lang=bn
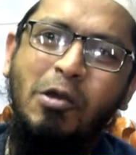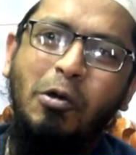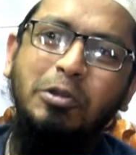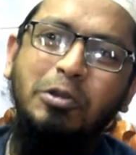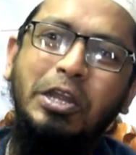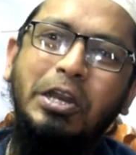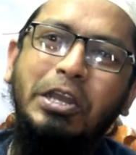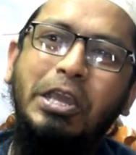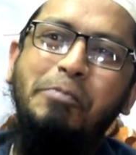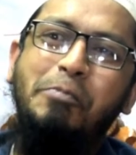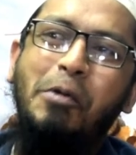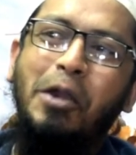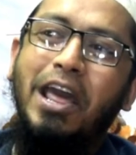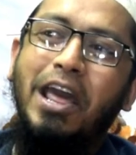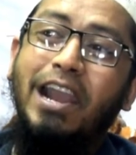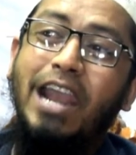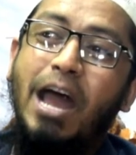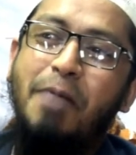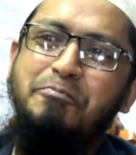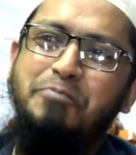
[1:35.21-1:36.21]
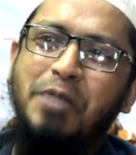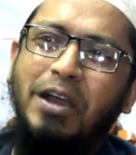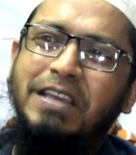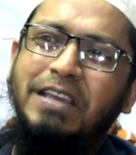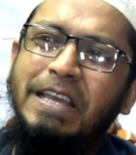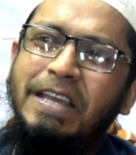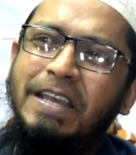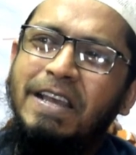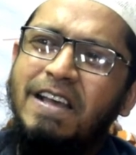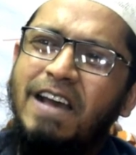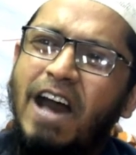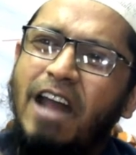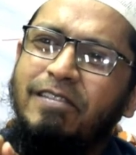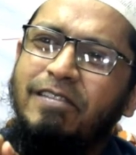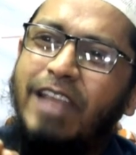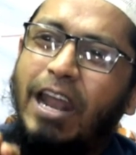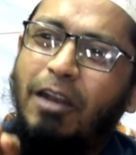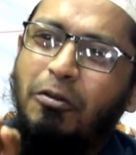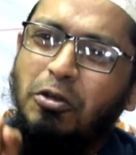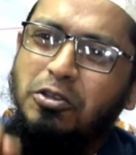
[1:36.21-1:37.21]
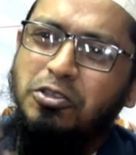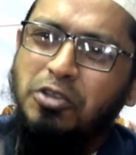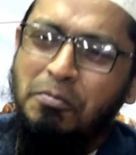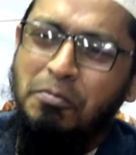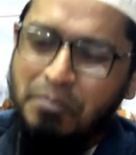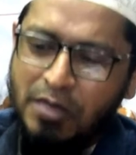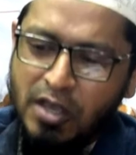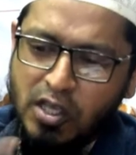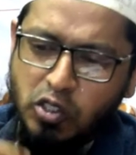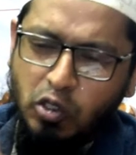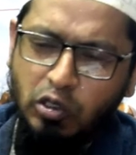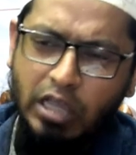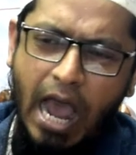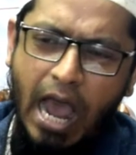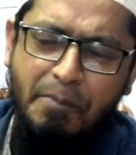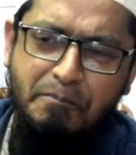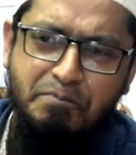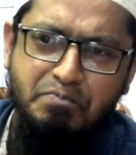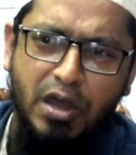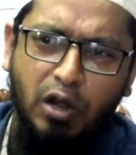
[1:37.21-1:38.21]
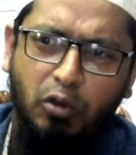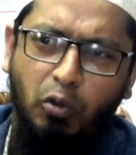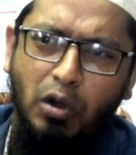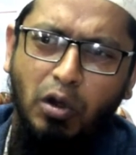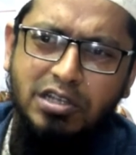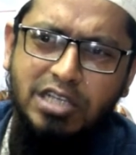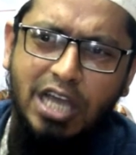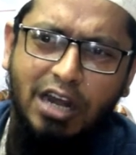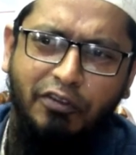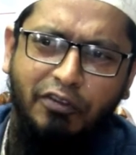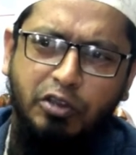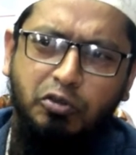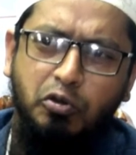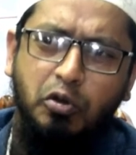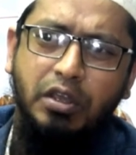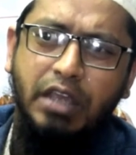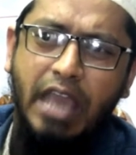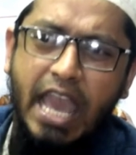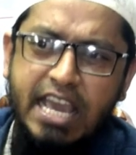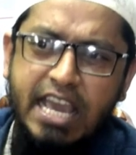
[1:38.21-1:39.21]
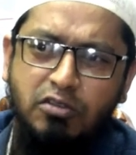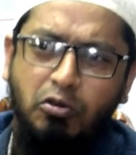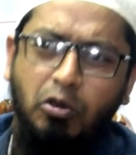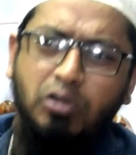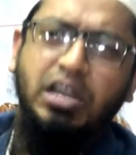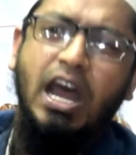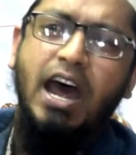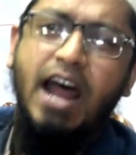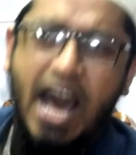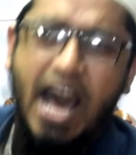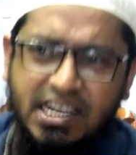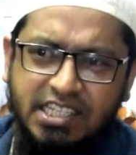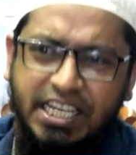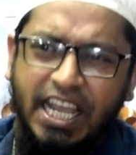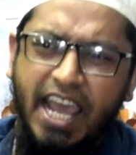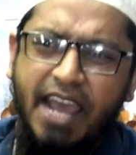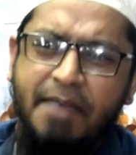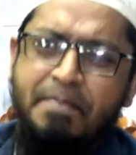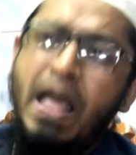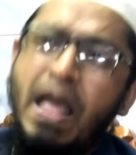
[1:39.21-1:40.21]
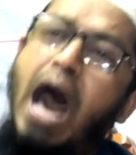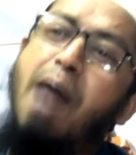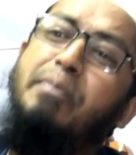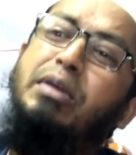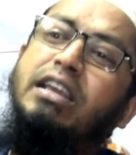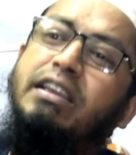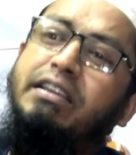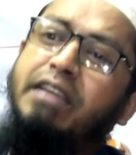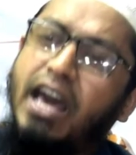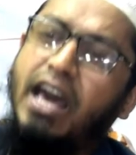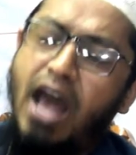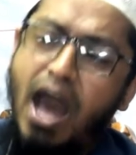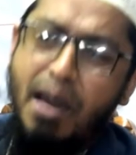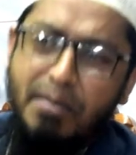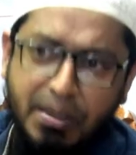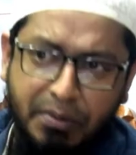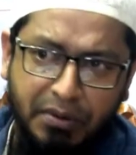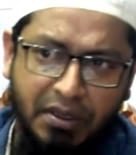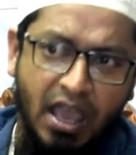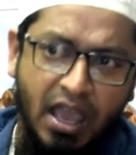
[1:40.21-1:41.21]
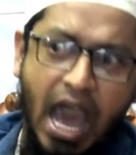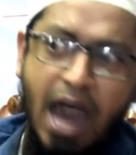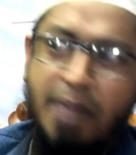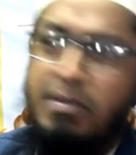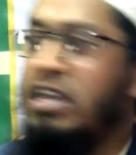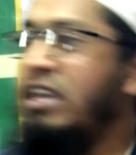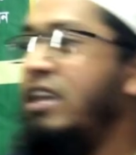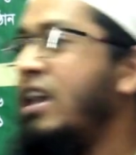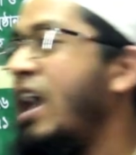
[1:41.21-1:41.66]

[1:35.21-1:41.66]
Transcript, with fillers: ওদেরকে পড়ায় লাভটা কি আল্লাহ কসম যদি আপনার কলিজার ভিতরে এই কথা আসে আমি আমি আমি